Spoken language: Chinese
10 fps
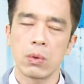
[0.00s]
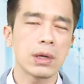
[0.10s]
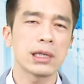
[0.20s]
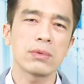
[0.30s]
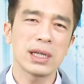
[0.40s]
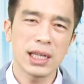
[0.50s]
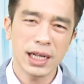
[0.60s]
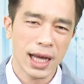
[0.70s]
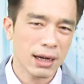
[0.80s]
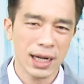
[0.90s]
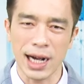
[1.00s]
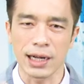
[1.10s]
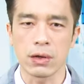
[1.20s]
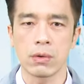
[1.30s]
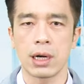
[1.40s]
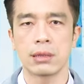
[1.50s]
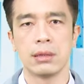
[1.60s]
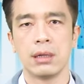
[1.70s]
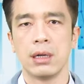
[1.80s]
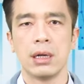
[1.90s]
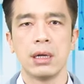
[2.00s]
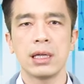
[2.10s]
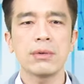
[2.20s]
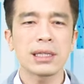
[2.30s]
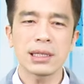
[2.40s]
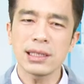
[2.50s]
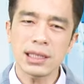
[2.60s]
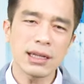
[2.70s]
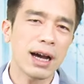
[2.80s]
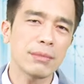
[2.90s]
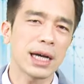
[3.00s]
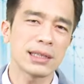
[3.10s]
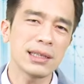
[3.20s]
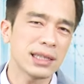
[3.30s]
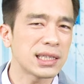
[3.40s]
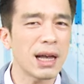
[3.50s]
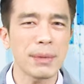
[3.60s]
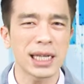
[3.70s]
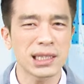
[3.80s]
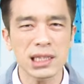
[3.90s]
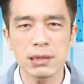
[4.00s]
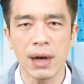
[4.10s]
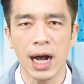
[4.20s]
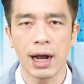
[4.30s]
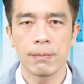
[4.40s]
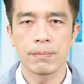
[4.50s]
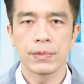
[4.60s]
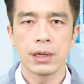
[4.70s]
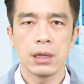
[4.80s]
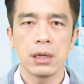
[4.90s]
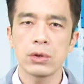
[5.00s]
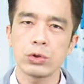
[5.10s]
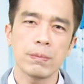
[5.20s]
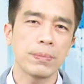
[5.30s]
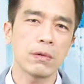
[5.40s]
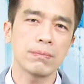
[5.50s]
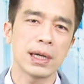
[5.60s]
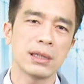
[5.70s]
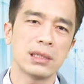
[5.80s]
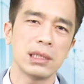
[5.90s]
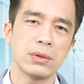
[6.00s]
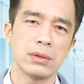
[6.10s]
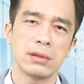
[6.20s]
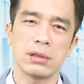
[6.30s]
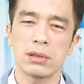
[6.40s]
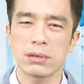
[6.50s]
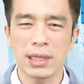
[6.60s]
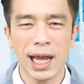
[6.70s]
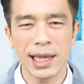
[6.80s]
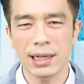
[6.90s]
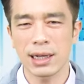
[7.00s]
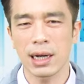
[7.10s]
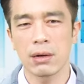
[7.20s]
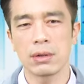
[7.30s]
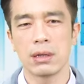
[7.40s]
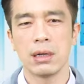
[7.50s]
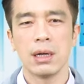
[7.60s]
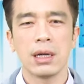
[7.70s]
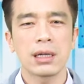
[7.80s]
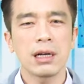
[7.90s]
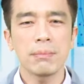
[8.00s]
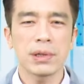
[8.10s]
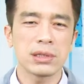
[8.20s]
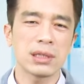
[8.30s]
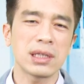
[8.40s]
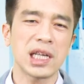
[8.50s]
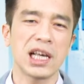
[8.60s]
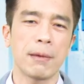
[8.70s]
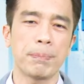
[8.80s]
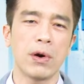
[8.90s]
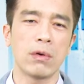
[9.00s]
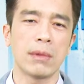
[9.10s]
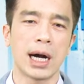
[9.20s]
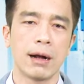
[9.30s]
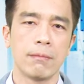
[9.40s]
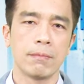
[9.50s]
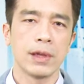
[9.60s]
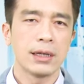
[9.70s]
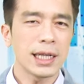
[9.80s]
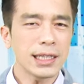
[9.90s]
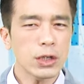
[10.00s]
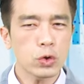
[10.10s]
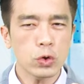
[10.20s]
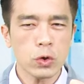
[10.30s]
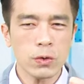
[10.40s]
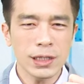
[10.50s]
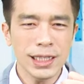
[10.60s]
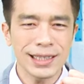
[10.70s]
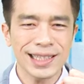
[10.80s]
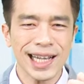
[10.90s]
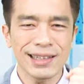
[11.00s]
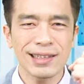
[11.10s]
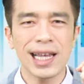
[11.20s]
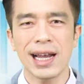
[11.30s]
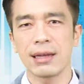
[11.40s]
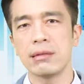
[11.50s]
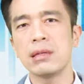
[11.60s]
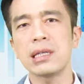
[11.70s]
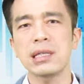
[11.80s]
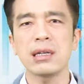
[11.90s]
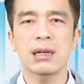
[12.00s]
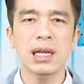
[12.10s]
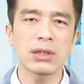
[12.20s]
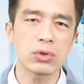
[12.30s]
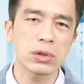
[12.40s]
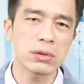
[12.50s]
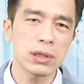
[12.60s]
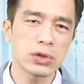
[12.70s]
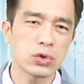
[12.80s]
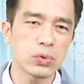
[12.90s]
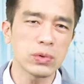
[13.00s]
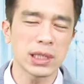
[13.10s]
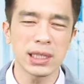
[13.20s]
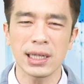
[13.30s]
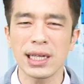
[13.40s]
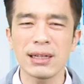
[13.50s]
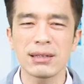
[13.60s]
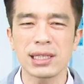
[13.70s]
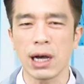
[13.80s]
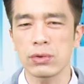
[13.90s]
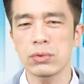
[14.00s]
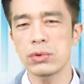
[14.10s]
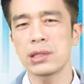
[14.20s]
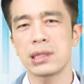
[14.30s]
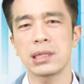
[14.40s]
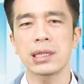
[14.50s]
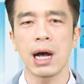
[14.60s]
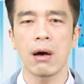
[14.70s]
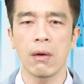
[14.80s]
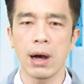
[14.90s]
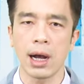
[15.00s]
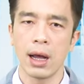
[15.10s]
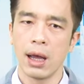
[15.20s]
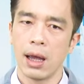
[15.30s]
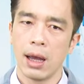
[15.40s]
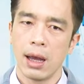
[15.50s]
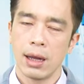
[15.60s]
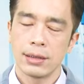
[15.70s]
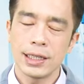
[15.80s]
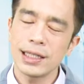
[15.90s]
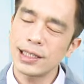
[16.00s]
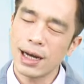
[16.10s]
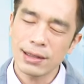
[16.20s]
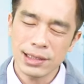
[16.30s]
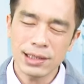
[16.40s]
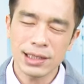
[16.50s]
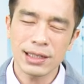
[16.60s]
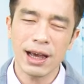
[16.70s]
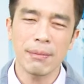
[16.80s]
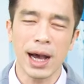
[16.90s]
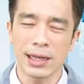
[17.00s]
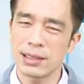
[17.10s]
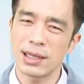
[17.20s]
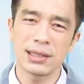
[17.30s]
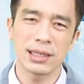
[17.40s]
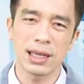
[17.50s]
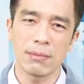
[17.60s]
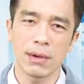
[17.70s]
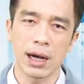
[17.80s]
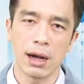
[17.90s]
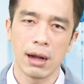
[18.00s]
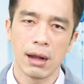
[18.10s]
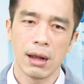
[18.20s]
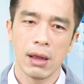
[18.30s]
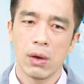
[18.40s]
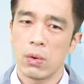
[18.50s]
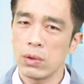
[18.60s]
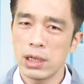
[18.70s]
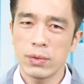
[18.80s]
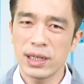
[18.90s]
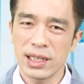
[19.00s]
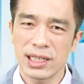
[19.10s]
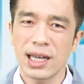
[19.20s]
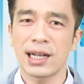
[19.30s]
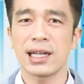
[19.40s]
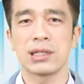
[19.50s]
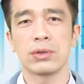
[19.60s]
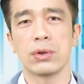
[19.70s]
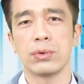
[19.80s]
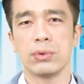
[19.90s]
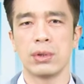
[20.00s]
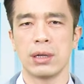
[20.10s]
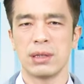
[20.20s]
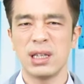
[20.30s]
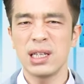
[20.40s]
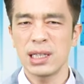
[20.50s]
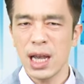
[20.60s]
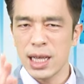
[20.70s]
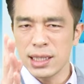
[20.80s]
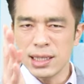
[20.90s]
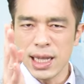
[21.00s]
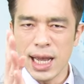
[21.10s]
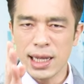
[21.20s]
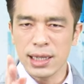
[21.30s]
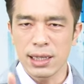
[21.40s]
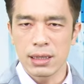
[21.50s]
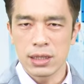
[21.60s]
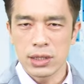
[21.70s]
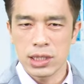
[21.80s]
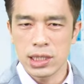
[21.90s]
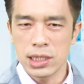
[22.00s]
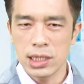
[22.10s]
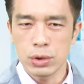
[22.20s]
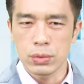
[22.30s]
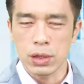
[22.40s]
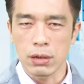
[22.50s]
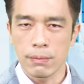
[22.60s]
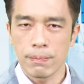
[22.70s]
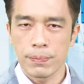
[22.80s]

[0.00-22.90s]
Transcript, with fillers: 我也认为你应该要砍光，因为升息两码、升息三码、四码，后续崩盘的几率就太高了，根本就是铁崩嘛。但是如果你站在你是联准会主席的一个角度去思考的话，你想要升息两码还是升息三码？我认为你现在开始犹豫了，你现在已经在那个十字路口。